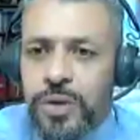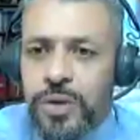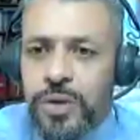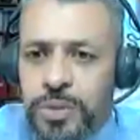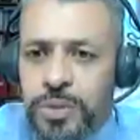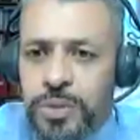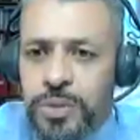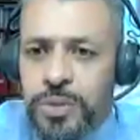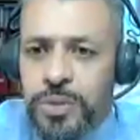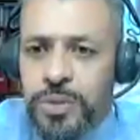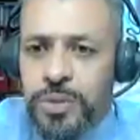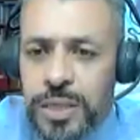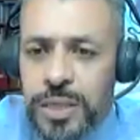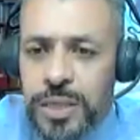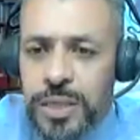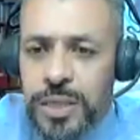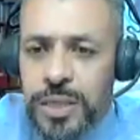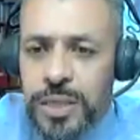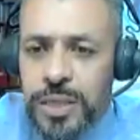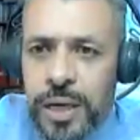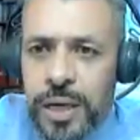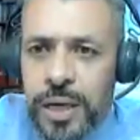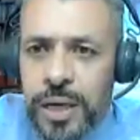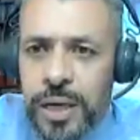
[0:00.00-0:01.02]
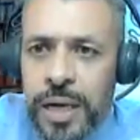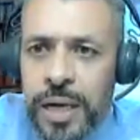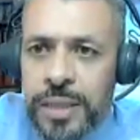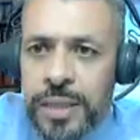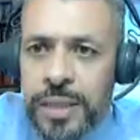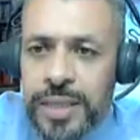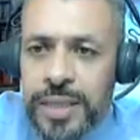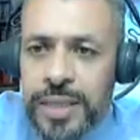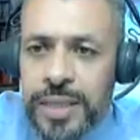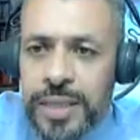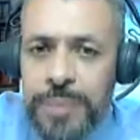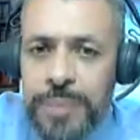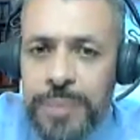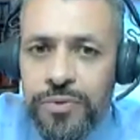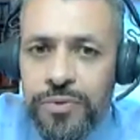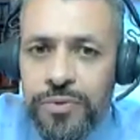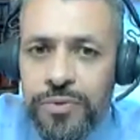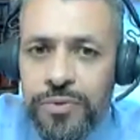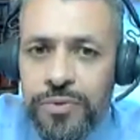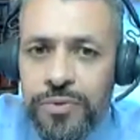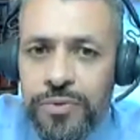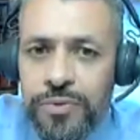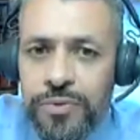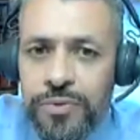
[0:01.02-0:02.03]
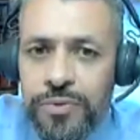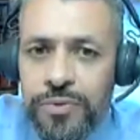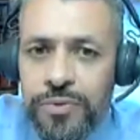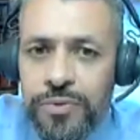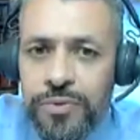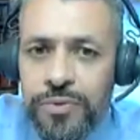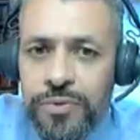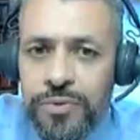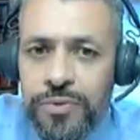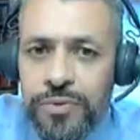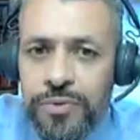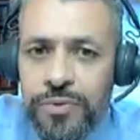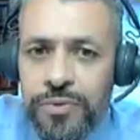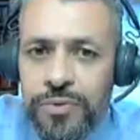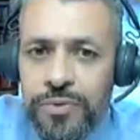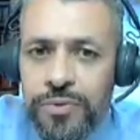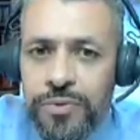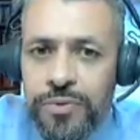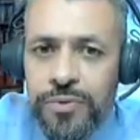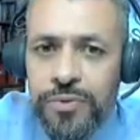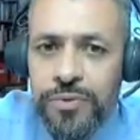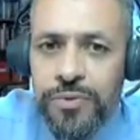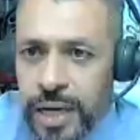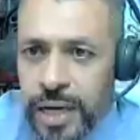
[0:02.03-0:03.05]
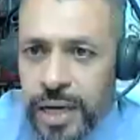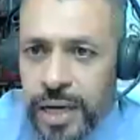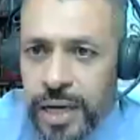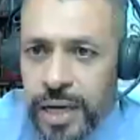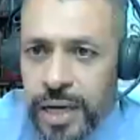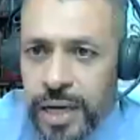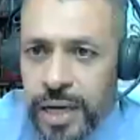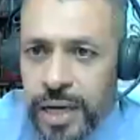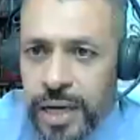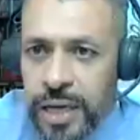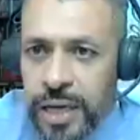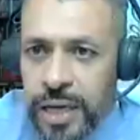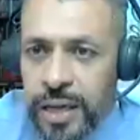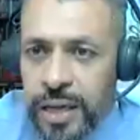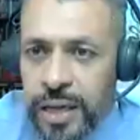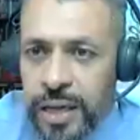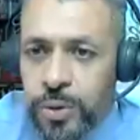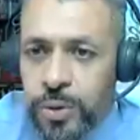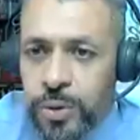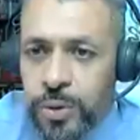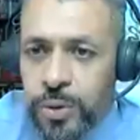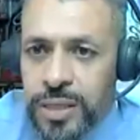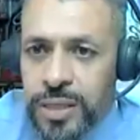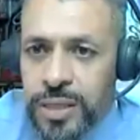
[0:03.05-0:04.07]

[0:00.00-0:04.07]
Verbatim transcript: ah, dedicados à, à minha pergunta e depois permitir algum